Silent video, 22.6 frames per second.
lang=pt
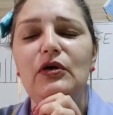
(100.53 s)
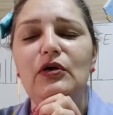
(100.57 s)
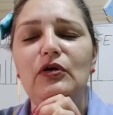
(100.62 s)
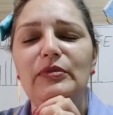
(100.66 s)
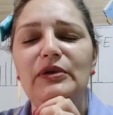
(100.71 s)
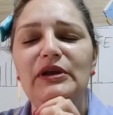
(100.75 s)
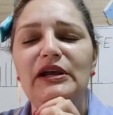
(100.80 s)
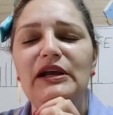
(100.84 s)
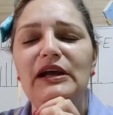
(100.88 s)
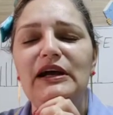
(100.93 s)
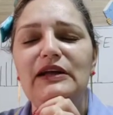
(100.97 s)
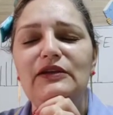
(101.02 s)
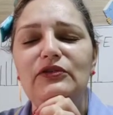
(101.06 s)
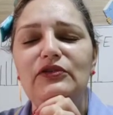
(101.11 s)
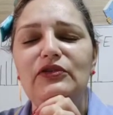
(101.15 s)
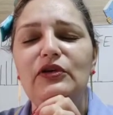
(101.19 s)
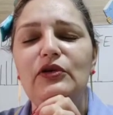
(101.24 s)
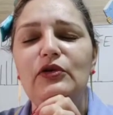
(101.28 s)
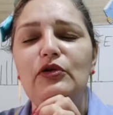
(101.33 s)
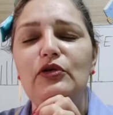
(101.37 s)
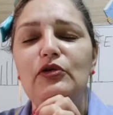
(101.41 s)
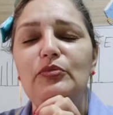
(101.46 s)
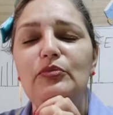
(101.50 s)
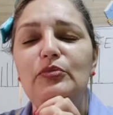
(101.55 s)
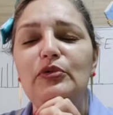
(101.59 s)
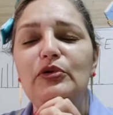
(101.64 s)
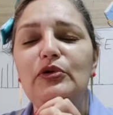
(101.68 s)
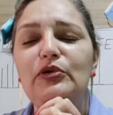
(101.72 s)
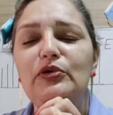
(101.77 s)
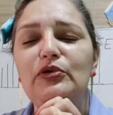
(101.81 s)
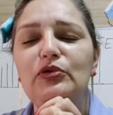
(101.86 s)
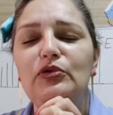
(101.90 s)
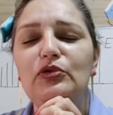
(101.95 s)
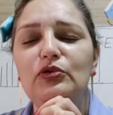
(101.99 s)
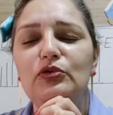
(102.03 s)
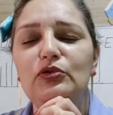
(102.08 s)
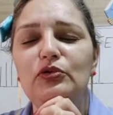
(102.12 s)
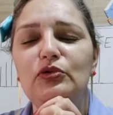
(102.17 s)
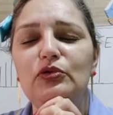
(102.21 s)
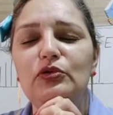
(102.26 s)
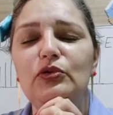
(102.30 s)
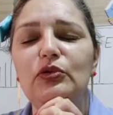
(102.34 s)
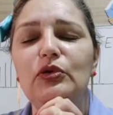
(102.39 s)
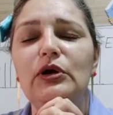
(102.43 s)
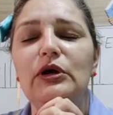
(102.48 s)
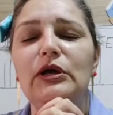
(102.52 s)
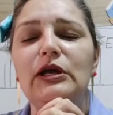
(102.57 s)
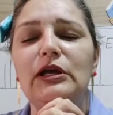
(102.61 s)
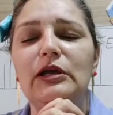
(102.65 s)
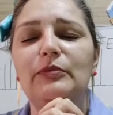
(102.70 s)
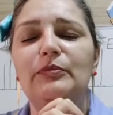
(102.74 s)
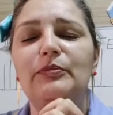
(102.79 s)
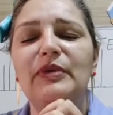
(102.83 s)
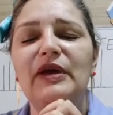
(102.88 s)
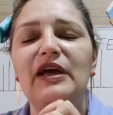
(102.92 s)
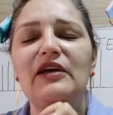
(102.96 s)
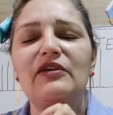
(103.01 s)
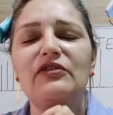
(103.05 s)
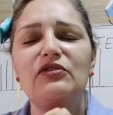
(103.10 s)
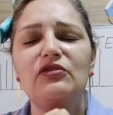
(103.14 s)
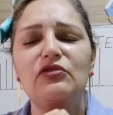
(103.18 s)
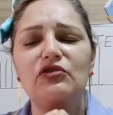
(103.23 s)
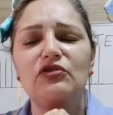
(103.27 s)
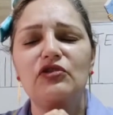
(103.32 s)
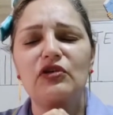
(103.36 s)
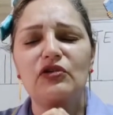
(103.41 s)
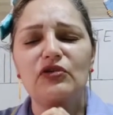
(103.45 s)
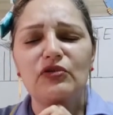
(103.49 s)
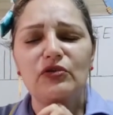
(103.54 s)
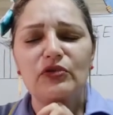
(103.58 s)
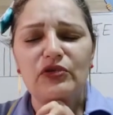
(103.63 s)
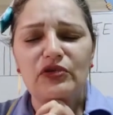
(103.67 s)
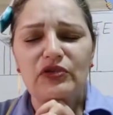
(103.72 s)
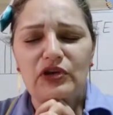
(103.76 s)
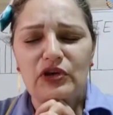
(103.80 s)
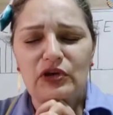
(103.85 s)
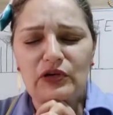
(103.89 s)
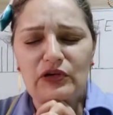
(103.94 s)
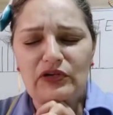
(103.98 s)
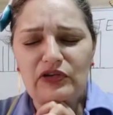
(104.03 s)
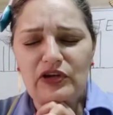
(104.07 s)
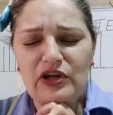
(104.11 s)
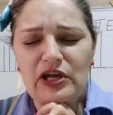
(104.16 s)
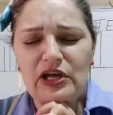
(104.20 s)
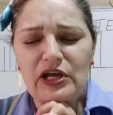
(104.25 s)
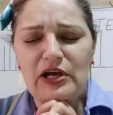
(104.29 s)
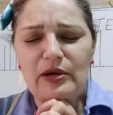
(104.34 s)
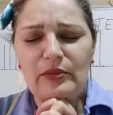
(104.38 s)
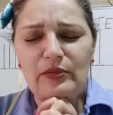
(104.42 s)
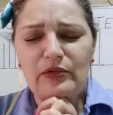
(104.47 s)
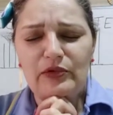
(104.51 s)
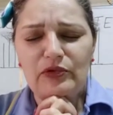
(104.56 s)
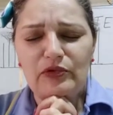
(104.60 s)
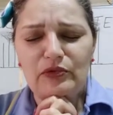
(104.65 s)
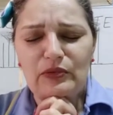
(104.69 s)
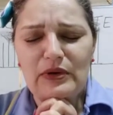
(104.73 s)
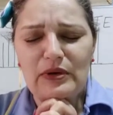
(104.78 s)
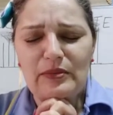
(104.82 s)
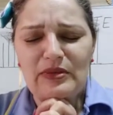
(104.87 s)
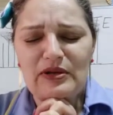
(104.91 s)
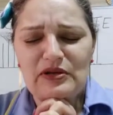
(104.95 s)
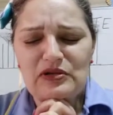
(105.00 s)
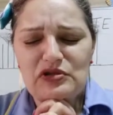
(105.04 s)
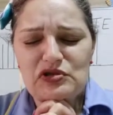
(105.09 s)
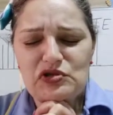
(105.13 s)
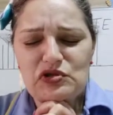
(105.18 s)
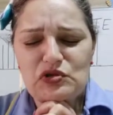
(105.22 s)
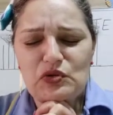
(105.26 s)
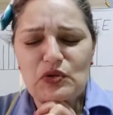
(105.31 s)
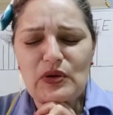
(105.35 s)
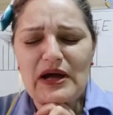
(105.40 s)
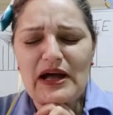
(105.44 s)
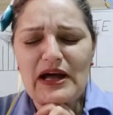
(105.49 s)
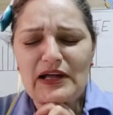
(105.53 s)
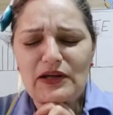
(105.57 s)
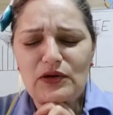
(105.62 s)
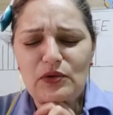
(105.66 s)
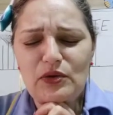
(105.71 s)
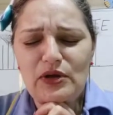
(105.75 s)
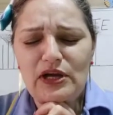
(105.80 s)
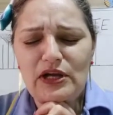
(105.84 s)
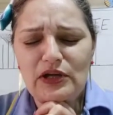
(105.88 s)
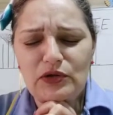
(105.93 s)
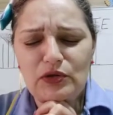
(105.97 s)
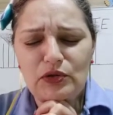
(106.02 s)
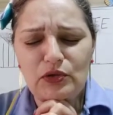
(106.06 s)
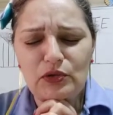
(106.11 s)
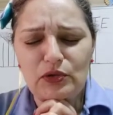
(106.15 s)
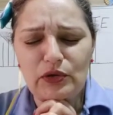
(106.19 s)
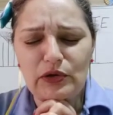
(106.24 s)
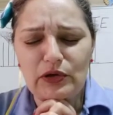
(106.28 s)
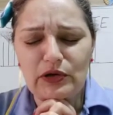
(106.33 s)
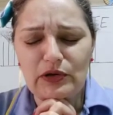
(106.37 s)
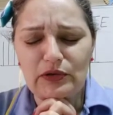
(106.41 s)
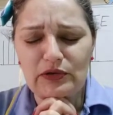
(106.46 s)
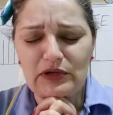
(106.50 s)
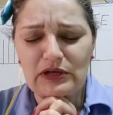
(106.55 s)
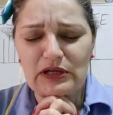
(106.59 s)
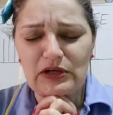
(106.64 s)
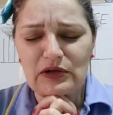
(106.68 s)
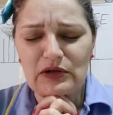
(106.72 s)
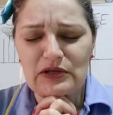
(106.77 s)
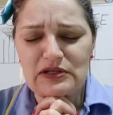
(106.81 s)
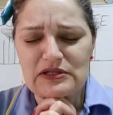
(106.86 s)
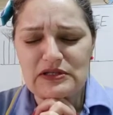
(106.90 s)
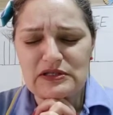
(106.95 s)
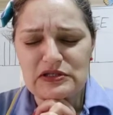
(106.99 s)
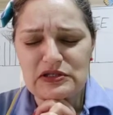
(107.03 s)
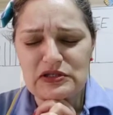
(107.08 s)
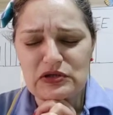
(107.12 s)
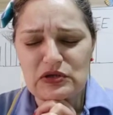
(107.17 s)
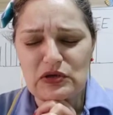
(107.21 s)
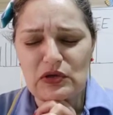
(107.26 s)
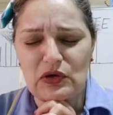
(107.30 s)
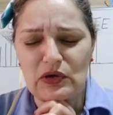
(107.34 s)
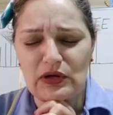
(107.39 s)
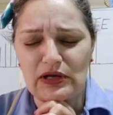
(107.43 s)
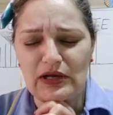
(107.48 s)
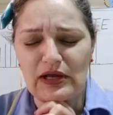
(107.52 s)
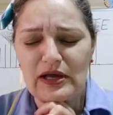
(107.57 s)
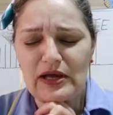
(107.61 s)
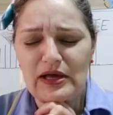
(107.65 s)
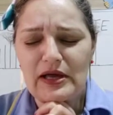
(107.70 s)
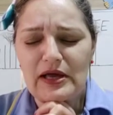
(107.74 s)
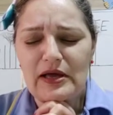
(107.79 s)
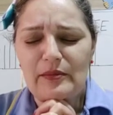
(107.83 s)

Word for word: Obrigado, Senhor, por tudo e peço, Jesus, que nós tenhamos um abençoado retorno na nossa escola,